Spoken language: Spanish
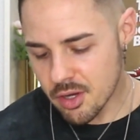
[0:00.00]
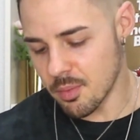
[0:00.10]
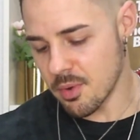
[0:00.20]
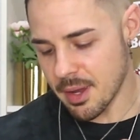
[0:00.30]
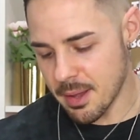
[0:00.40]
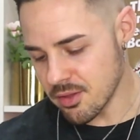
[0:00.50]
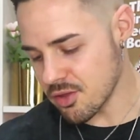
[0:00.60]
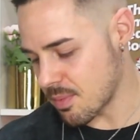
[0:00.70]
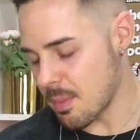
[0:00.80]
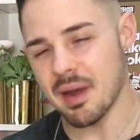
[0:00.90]
como que, no
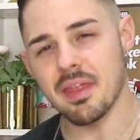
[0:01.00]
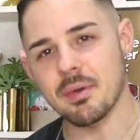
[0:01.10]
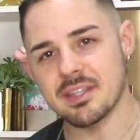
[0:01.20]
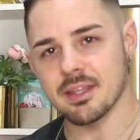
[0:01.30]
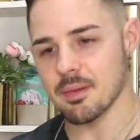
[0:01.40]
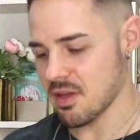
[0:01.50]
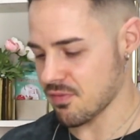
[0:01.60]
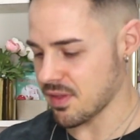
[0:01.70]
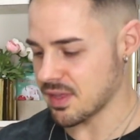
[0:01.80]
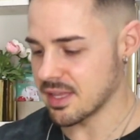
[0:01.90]
sé, me parece bastante más
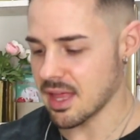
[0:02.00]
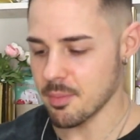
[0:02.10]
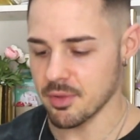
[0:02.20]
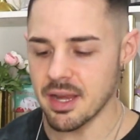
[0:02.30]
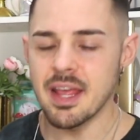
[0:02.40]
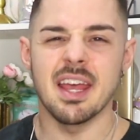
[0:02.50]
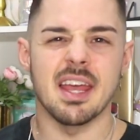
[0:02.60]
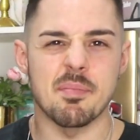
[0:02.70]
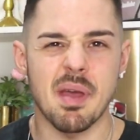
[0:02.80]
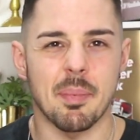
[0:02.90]
facilita de poner
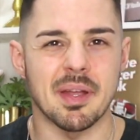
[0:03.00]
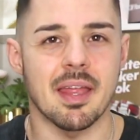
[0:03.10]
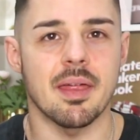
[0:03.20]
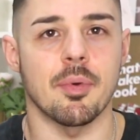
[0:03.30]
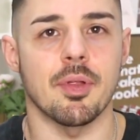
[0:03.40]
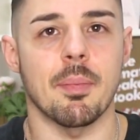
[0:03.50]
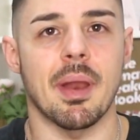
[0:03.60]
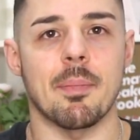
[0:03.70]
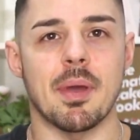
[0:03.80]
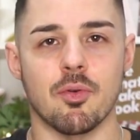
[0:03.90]
y me apetece
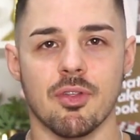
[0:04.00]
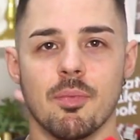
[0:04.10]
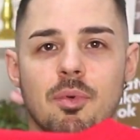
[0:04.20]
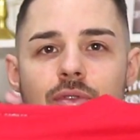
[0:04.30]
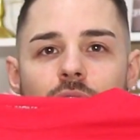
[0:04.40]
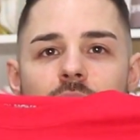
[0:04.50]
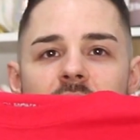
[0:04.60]
ponérmela, me gusta un montón.